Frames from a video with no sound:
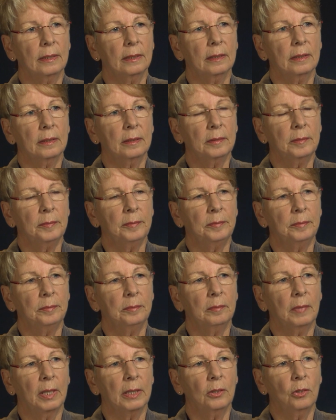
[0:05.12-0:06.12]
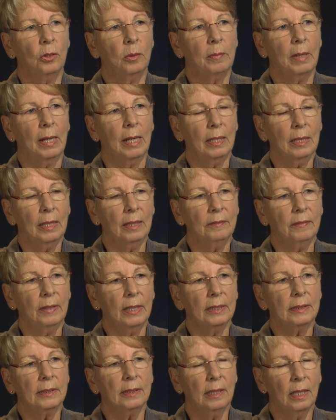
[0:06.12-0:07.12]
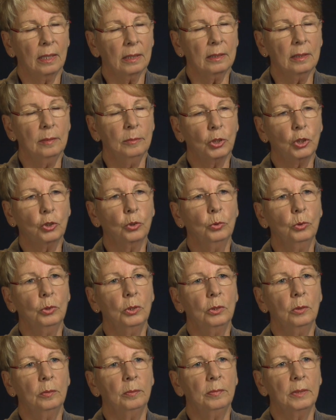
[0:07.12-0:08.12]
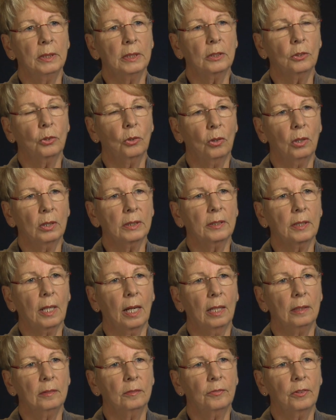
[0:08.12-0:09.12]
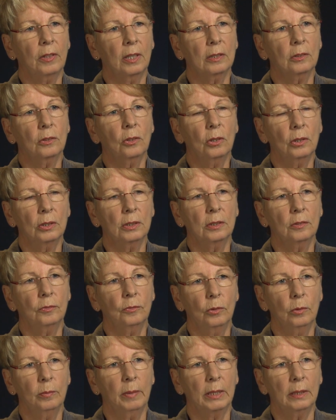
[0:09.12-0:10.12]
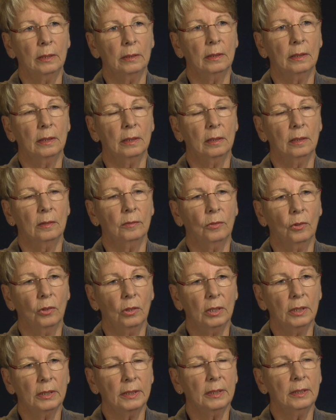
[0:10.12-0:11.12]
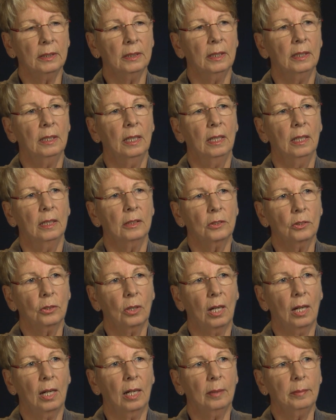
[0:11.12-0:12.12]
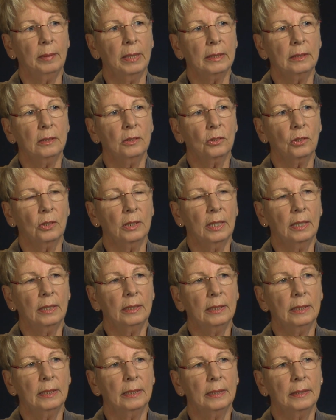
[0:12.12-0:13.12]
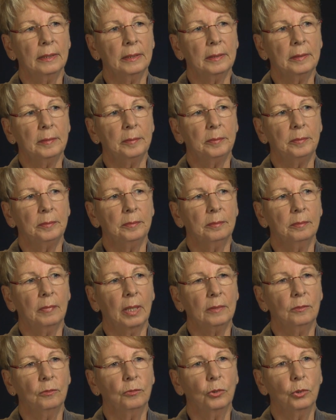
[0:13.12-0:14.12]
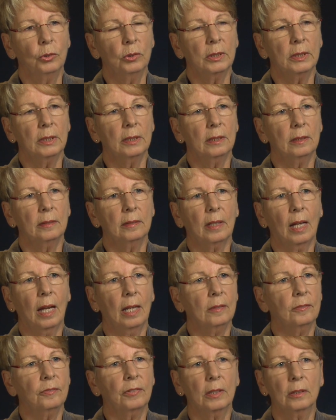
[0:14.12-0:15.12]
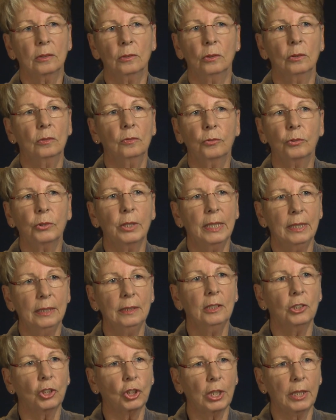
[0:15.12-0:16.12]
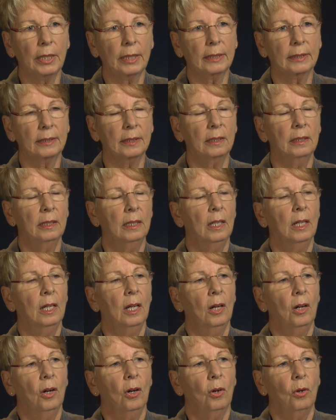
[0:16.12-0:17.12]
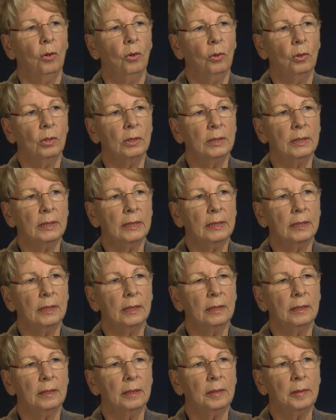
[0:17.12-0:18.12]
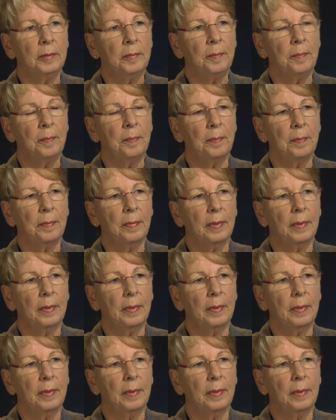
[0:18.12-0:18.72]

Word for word: ähm, man normalerweise nach dem Studium nicht dort anfangen konnte, wo man äh, wollte zu arbeiten, sondern äh, man wurde einfach irgendwo hingeschickt. Und ähm,